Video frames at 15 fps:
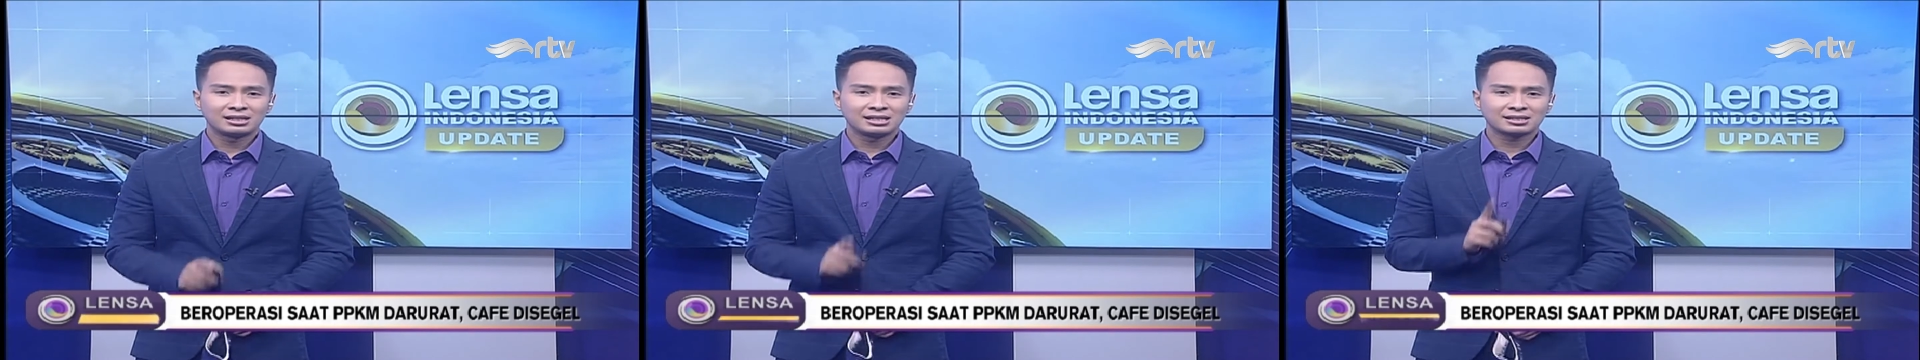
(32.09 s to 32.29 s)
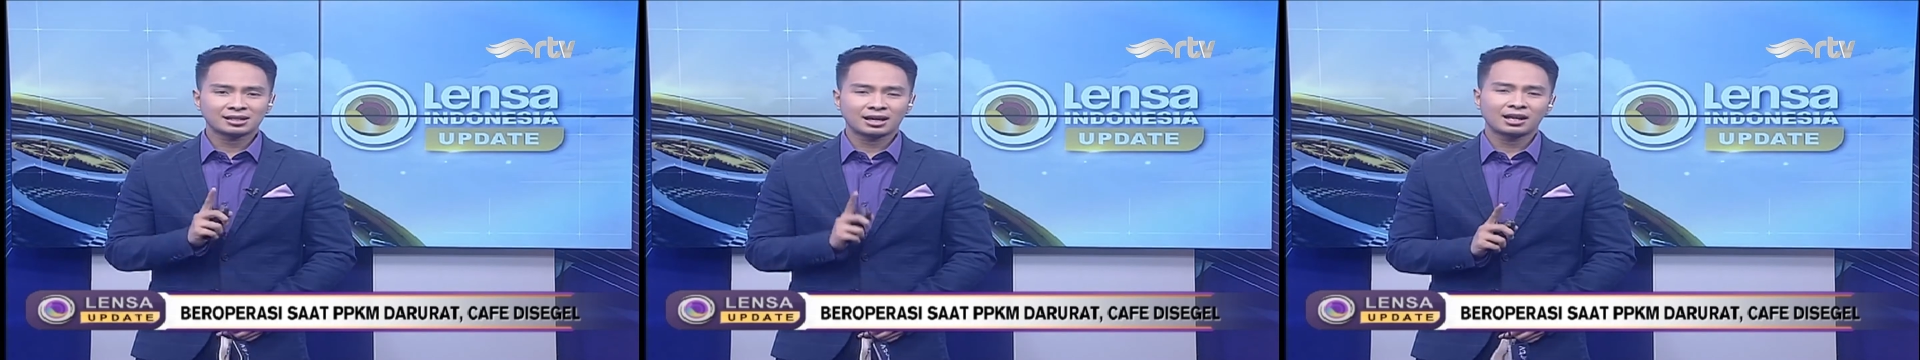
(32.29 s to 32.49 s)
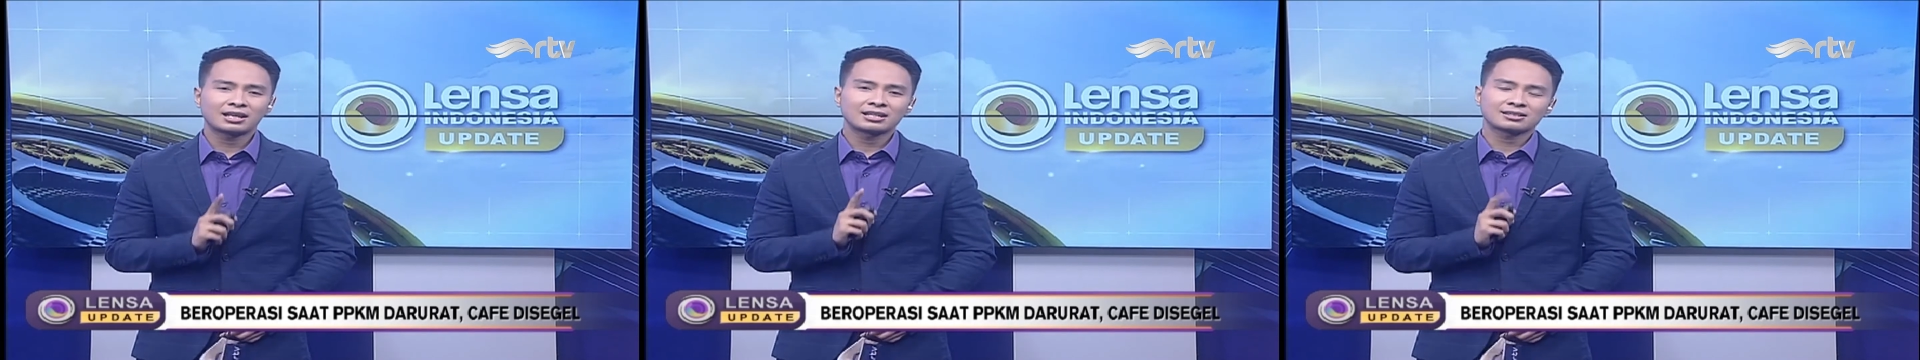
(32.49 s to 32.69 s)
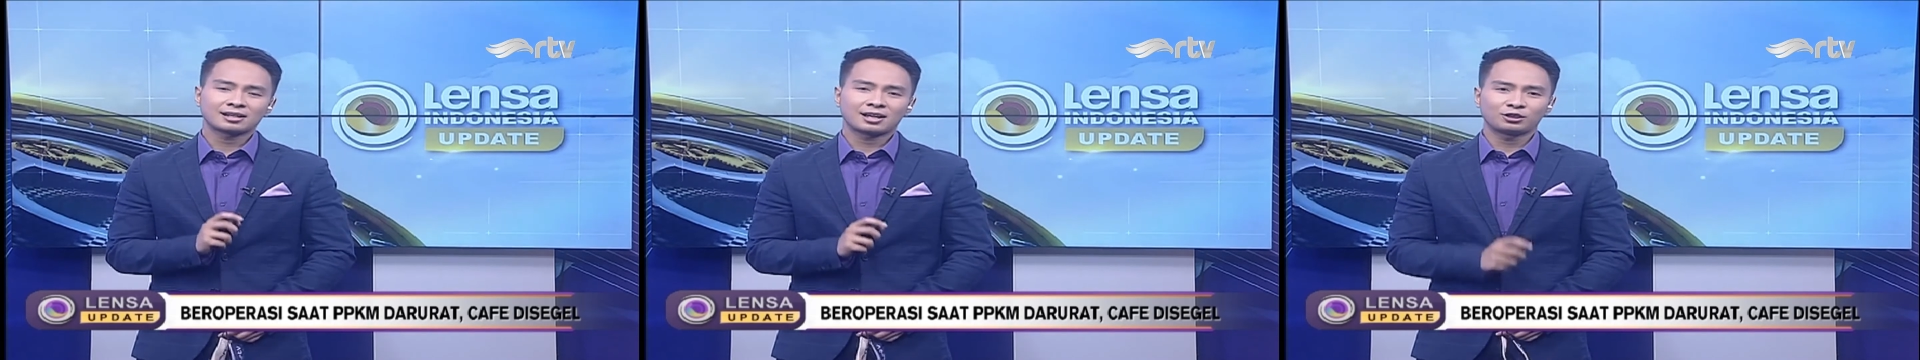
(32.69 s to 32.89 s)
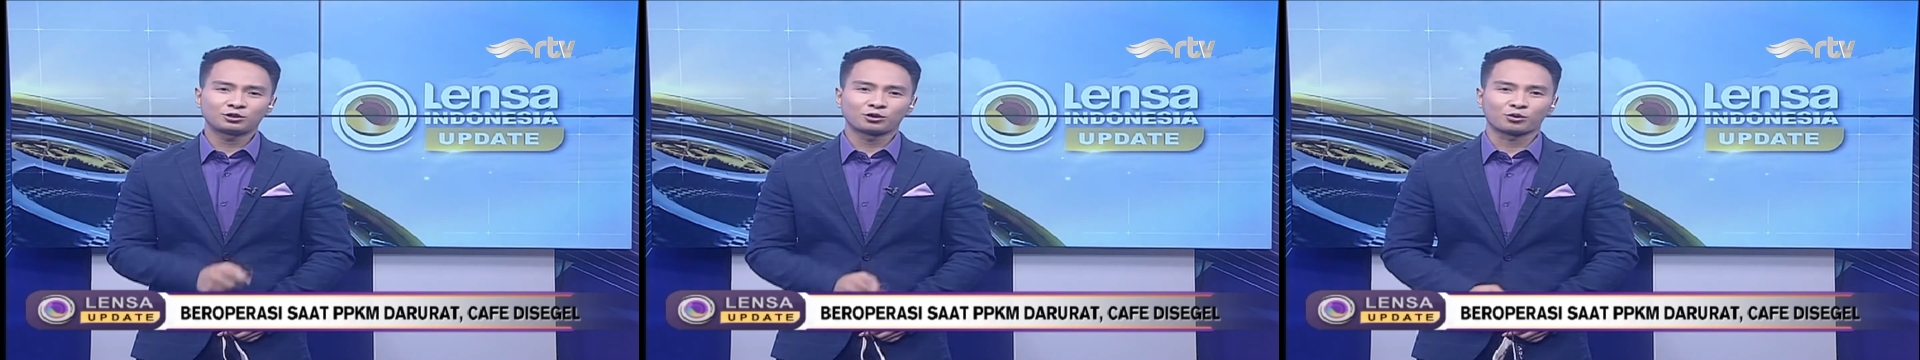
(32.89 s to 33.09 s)
di salah
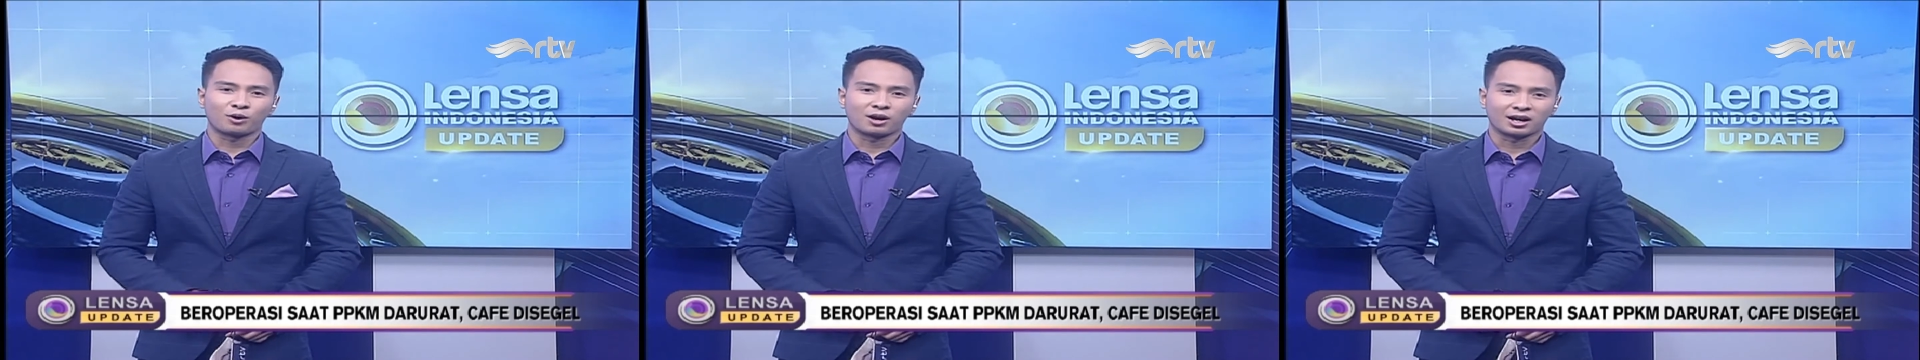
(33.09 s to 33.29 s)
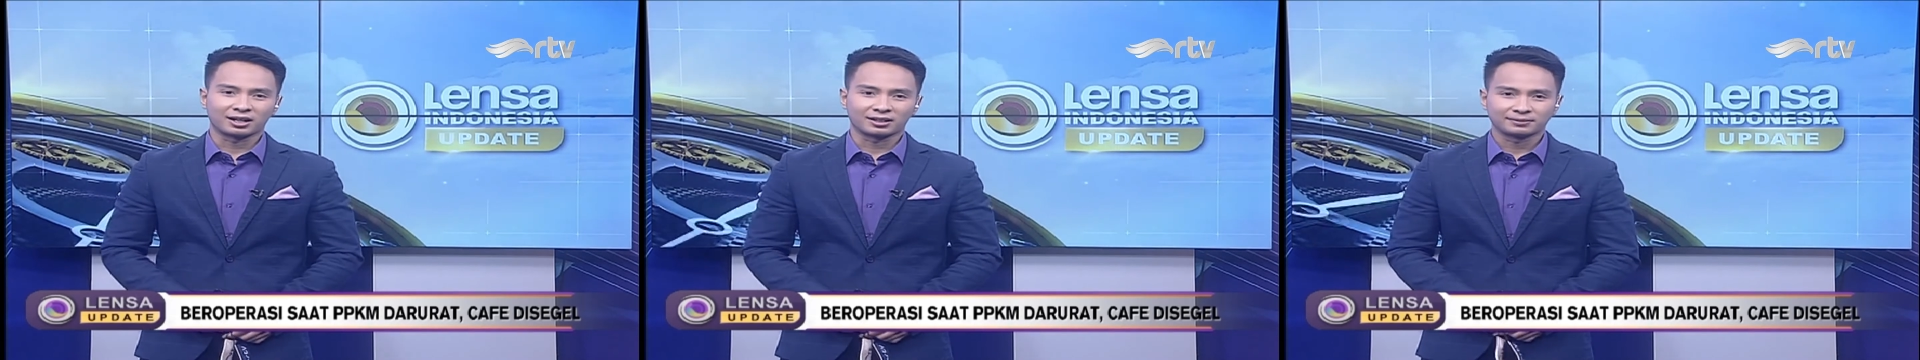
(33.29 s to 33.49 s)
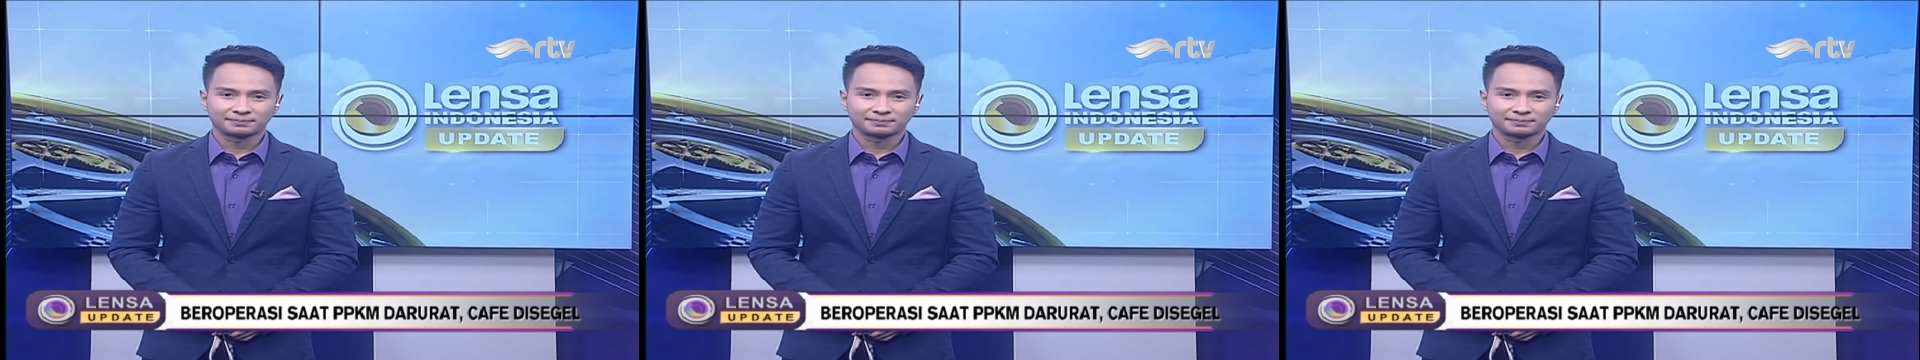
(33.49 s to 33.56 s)
satu ruangan.